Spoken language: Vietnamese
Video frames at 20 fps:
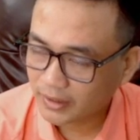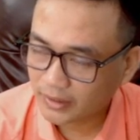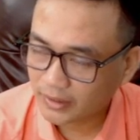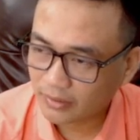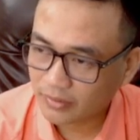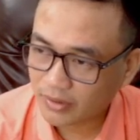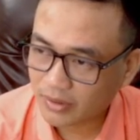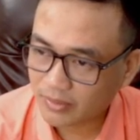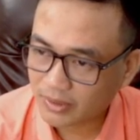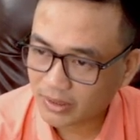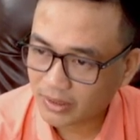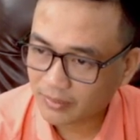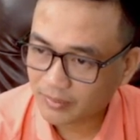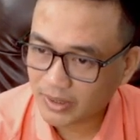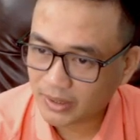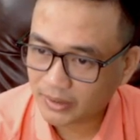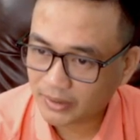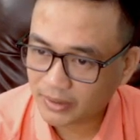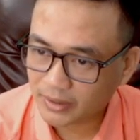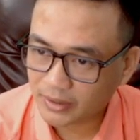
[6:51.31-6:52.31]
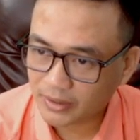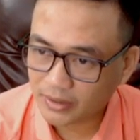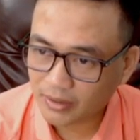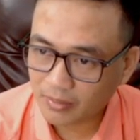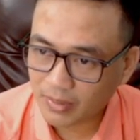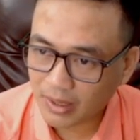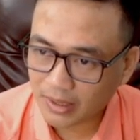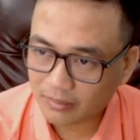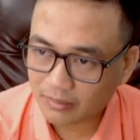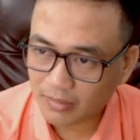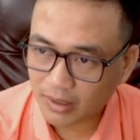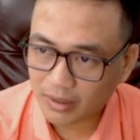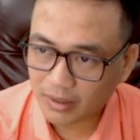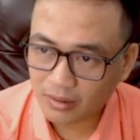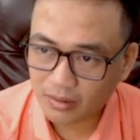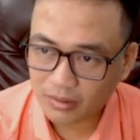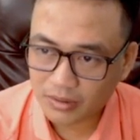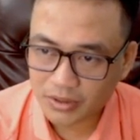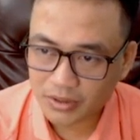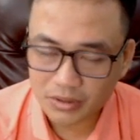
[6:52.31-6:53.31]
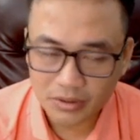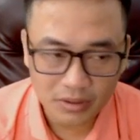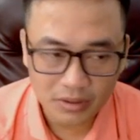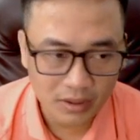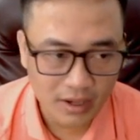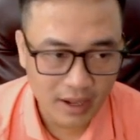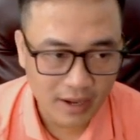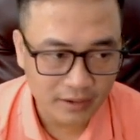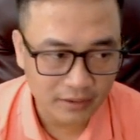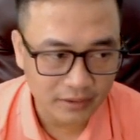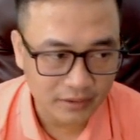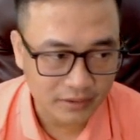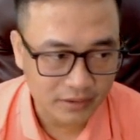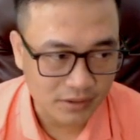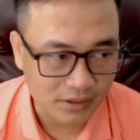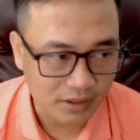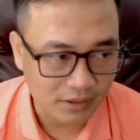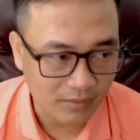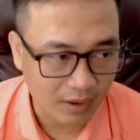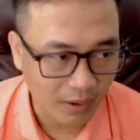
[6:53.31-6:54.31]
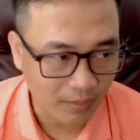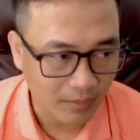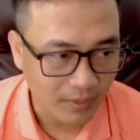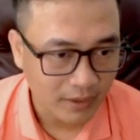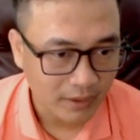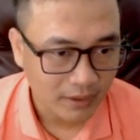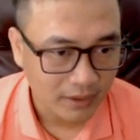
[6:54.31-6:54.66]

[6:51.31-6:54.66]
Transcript: nếu như mình nắm giữ những cái nhóm ngành mà nó chưa có đạt được sự kỳ vọng